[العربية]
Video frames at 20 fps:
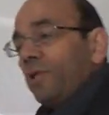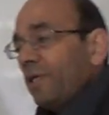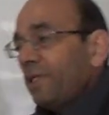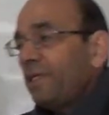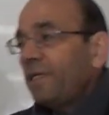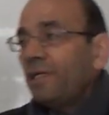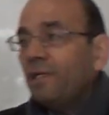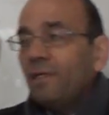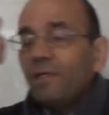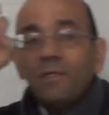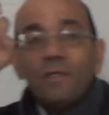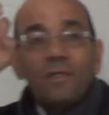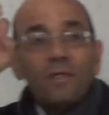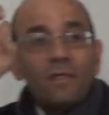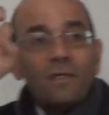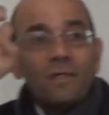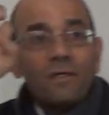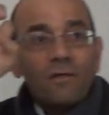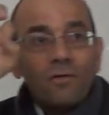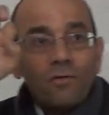هي
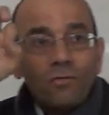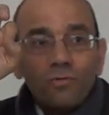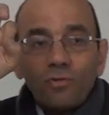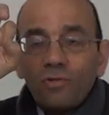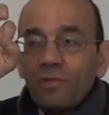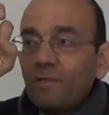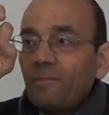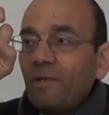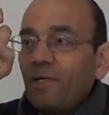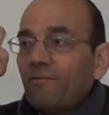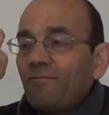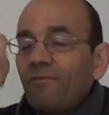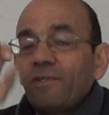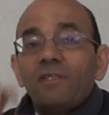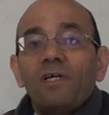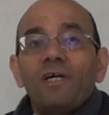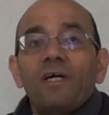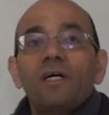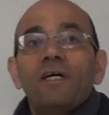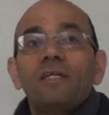القطر تبع
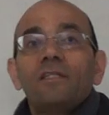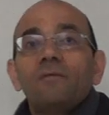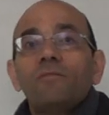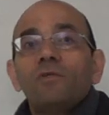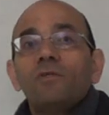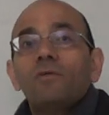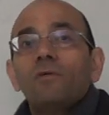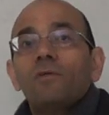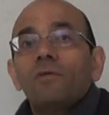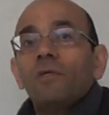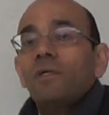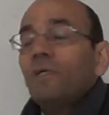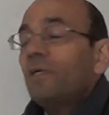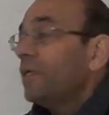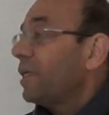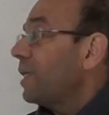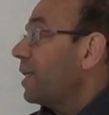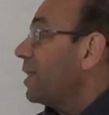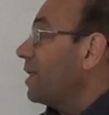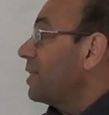الفتحه هذه من هون
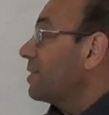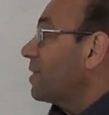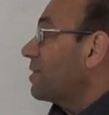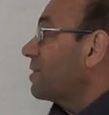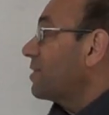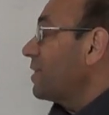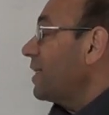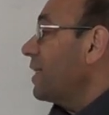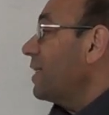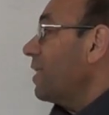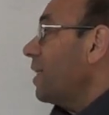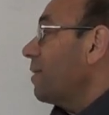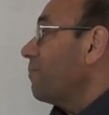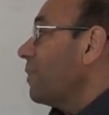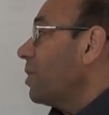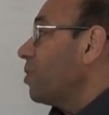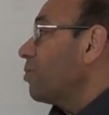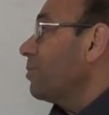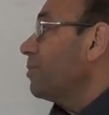هلا اذا السائل عماله